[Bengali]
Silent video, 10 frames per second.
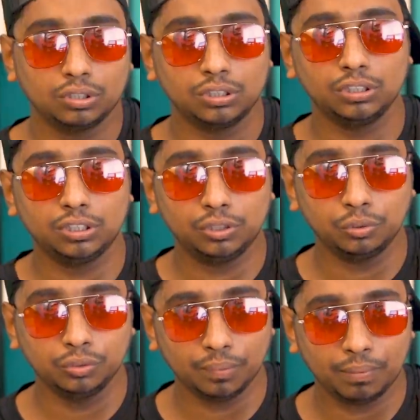কি কি
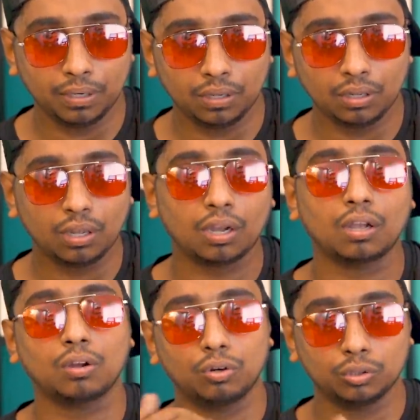খুঁজে পেলে এক
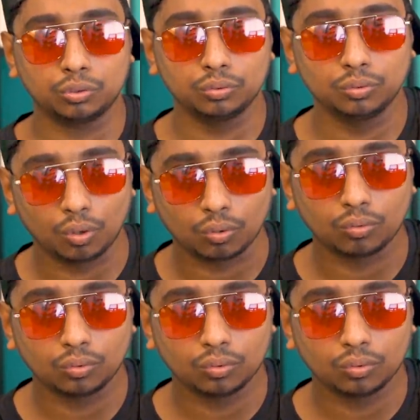এক করে শুরু করো